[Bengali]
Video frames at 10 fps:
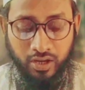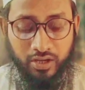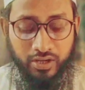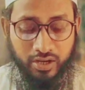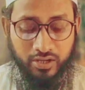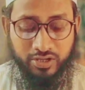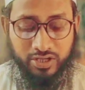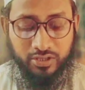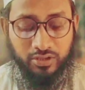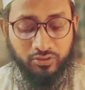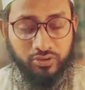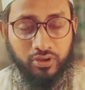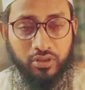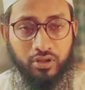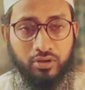عن عائشة رضي
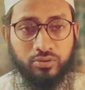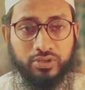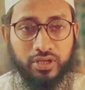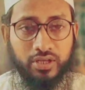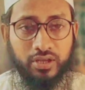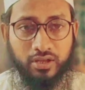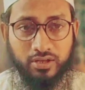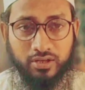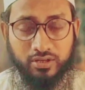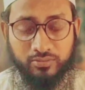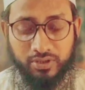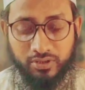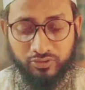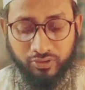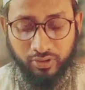الله تعالى أن النبي
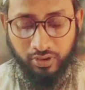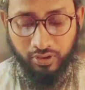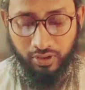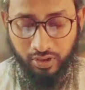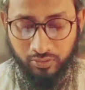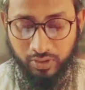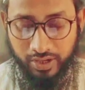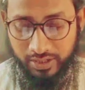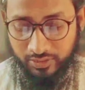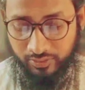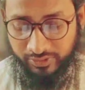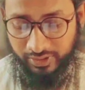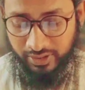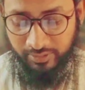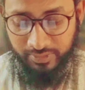صلى الله عليه
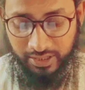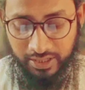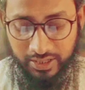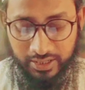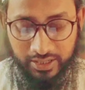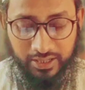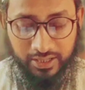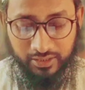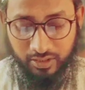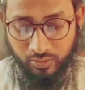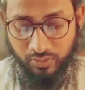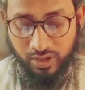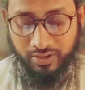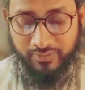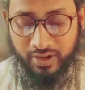وسلم كان لا يدع
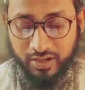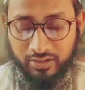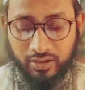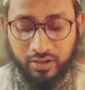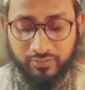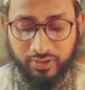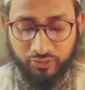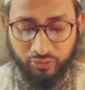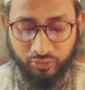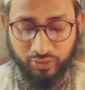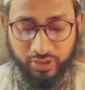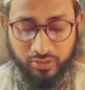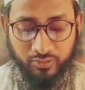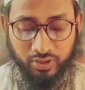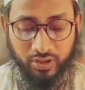أربعا قبل الظهر
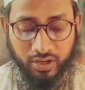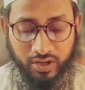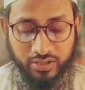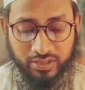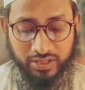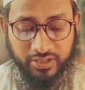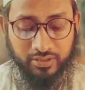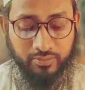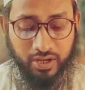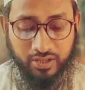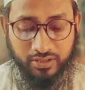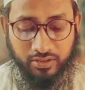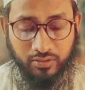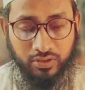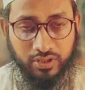وركعتين بعد
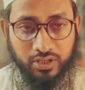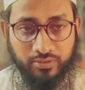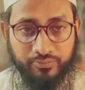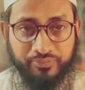الغداء